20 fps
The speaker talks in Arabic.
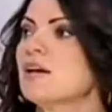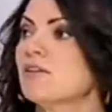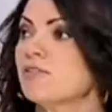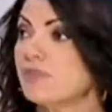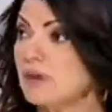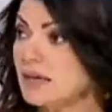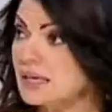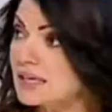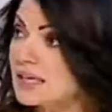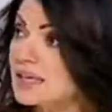
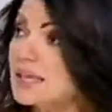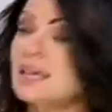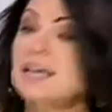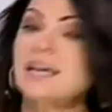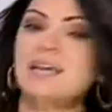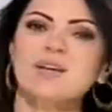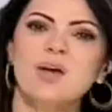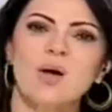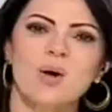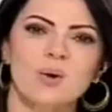
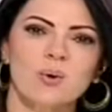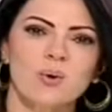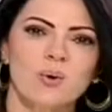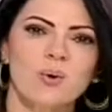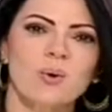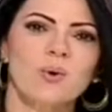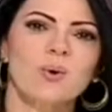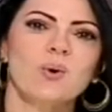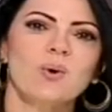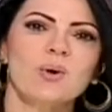فكر
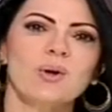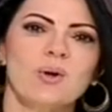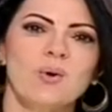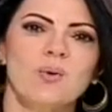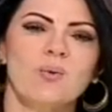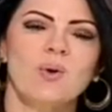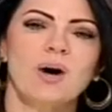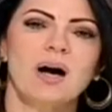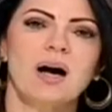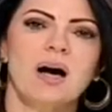كول
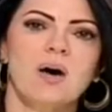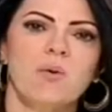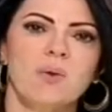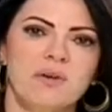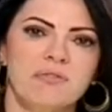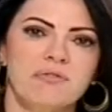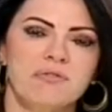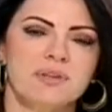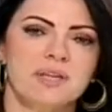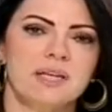
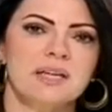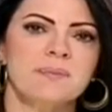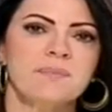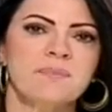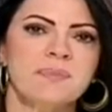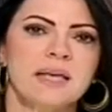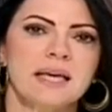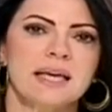ووفر